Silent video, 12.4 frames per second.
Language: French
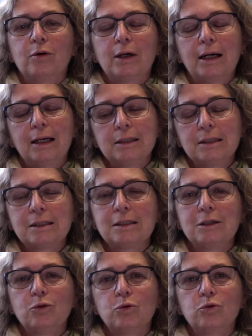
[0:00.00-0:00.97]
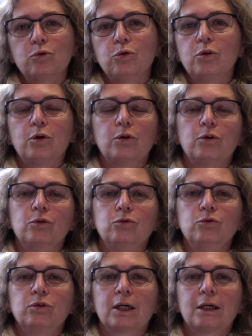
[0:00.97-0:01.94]
à Annecy au cours
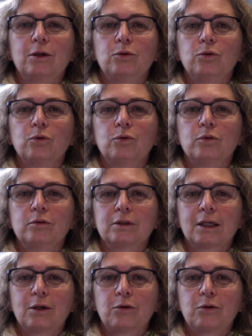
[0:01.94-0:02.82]
d'une réunion très